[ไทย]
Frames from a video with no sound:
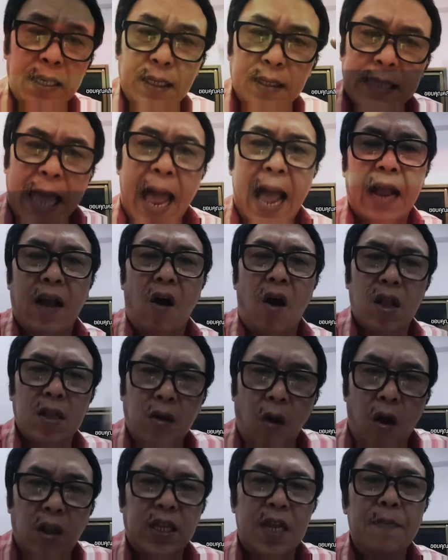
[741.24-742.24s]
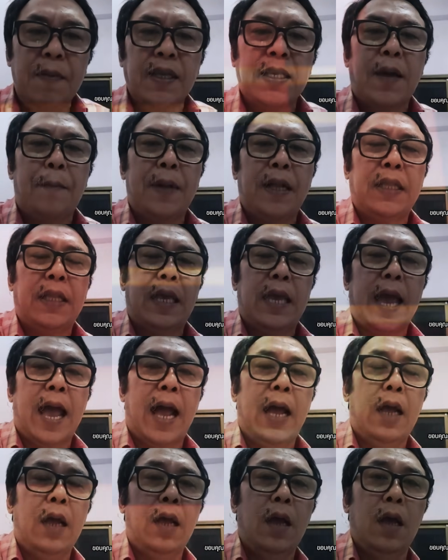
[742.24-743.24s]
ศึกษาก่อนก่อนจะมาเถีย
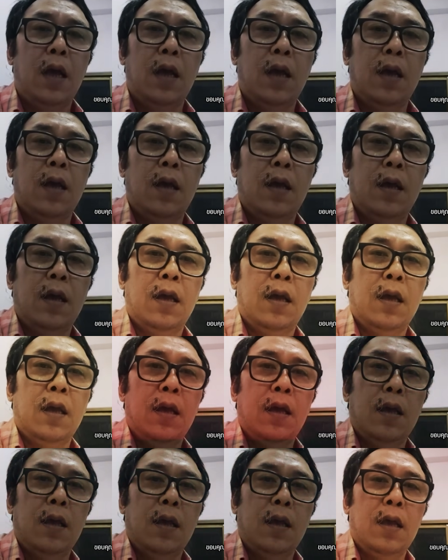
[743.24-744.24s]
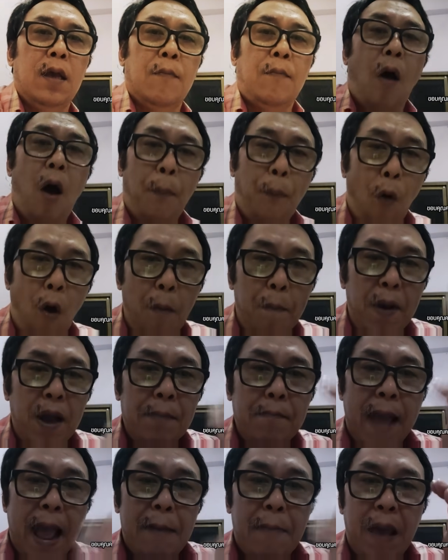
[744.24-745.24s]
ง เพราะพวก
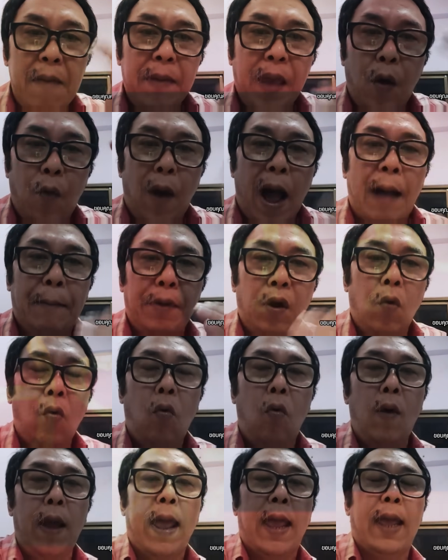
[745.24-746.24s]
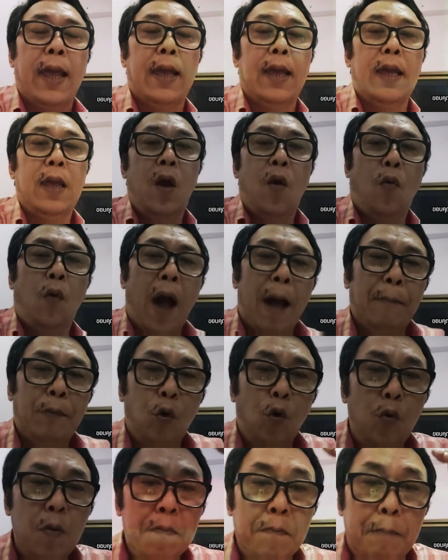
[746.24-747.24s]
ไม่มีความรู้ไงความ
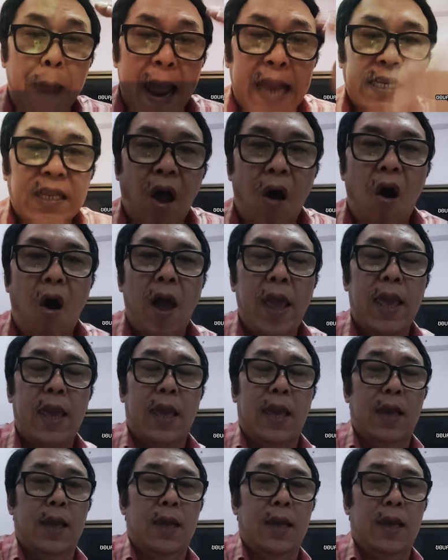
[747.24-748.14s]
รู้น้อย